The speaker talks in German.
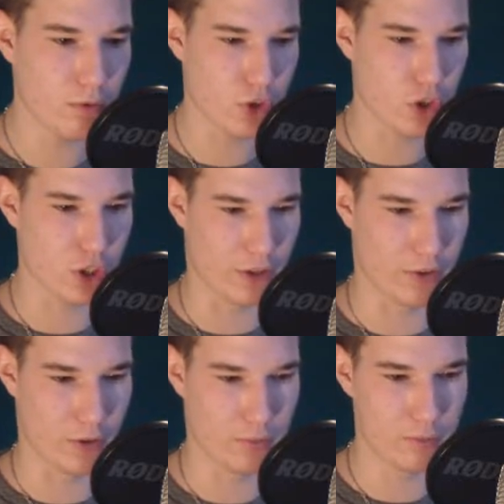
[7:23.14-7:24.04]

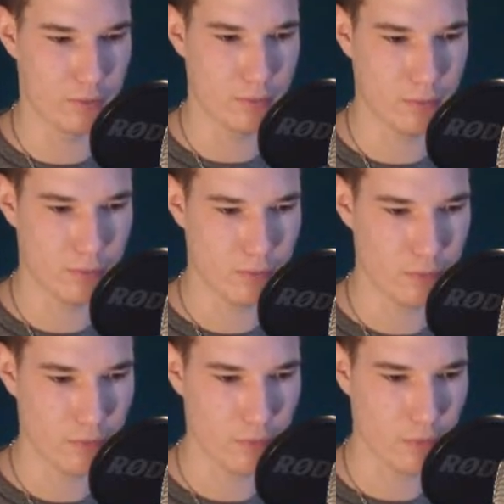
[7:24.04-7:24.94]
Scheiße.
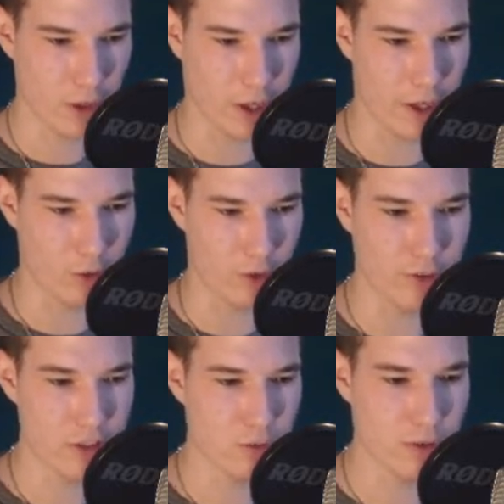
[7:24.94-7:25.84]
Keine Ahnung, ich
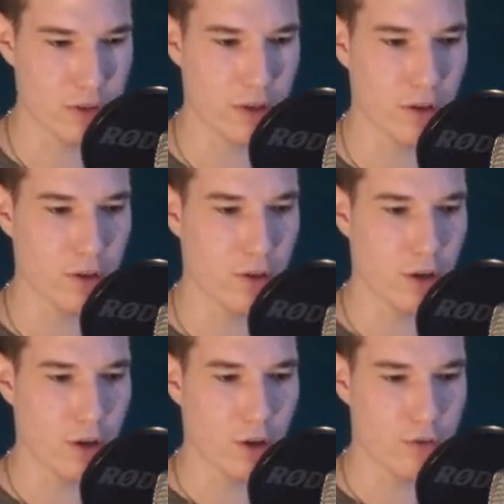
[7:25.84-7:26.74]
finde so ein
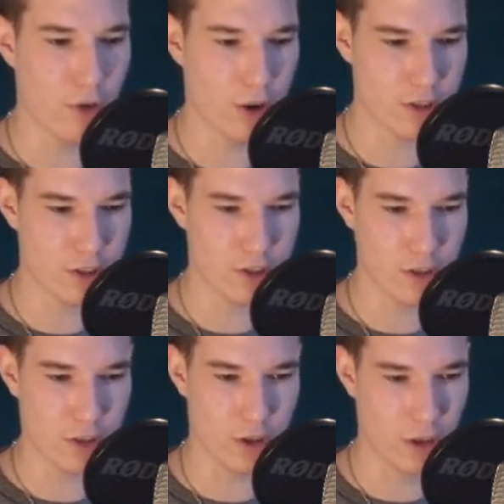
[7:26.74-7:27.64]
First
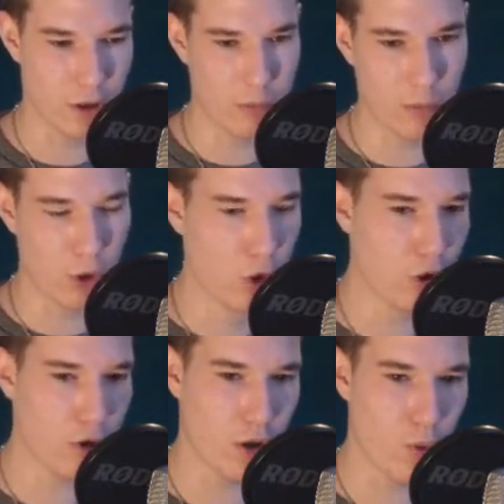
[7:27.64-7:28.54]
äh,
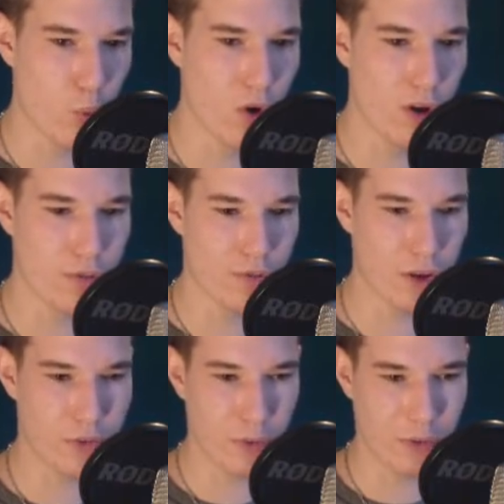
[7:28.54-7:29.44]
Look on the World
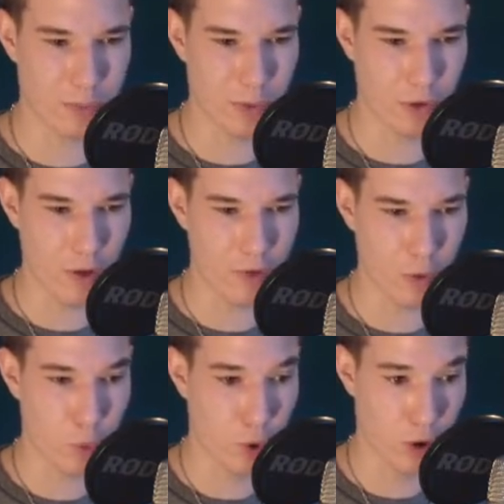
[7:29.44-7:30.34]
war, ist immer was
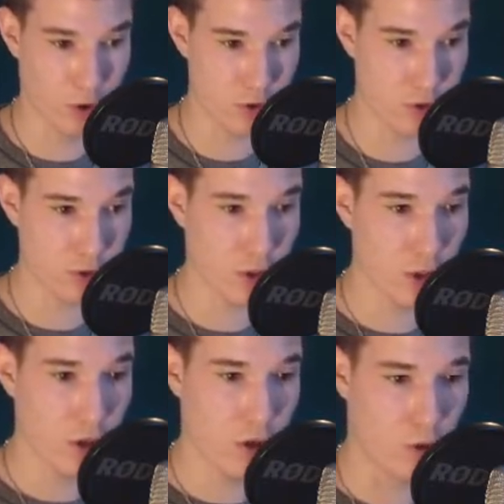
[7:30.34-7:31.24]
Besonderes.
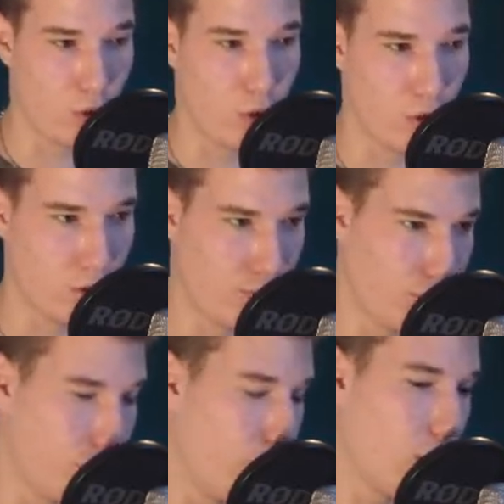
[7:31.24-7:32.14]

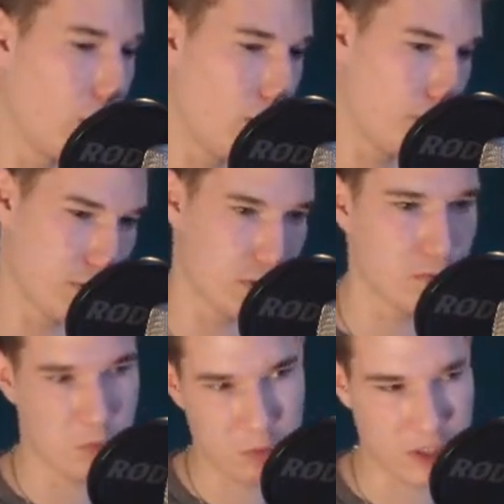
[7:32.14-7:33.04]
Und ja, das hat
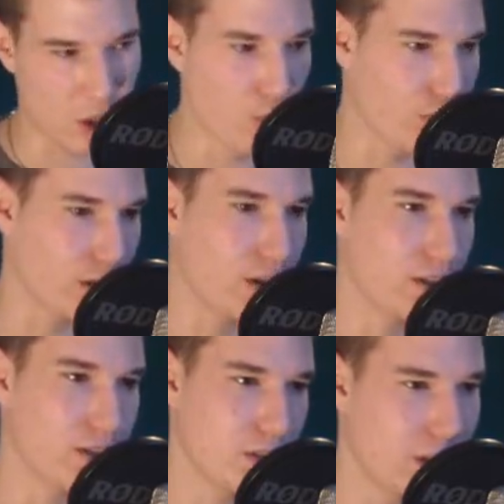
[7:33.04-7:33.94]
mich ein bisschen aufgeregt,
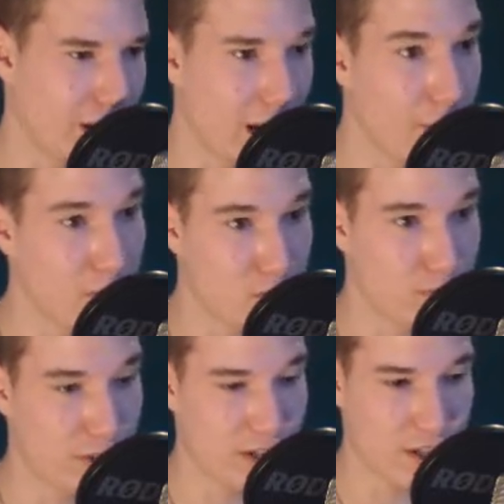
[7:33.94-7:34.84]
dass ihr da gerade bei so
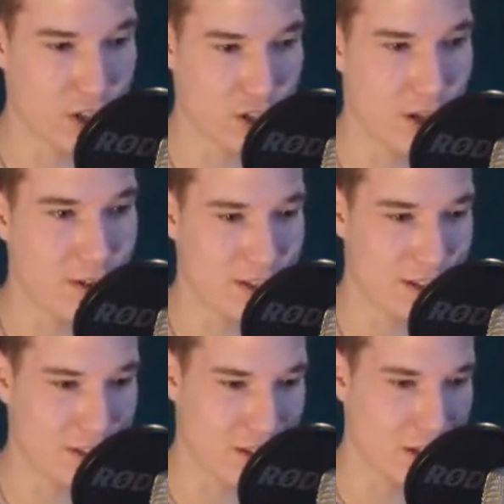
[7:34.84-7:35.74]
einem fantastischen Level das
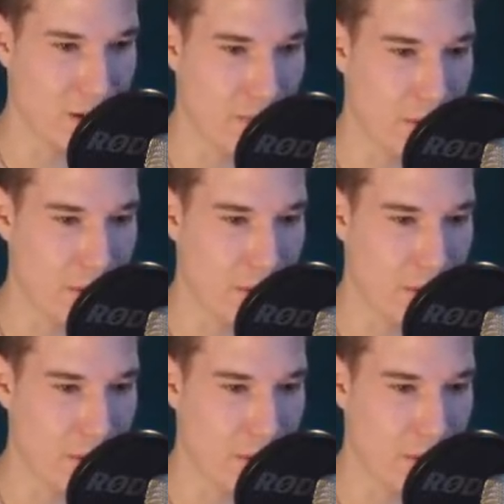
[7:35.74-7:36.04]
nicht gesehen habt.